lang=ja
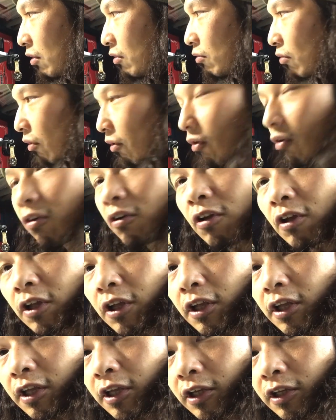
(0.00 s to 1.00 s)
ると
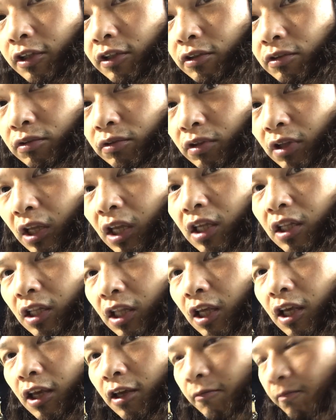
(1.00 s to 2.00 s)
いう体
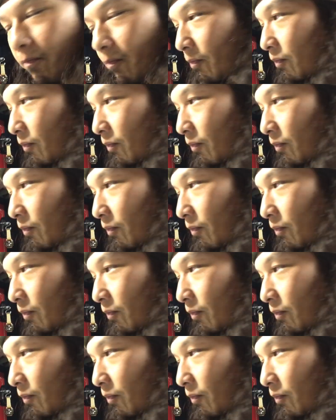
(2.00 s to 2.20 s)
で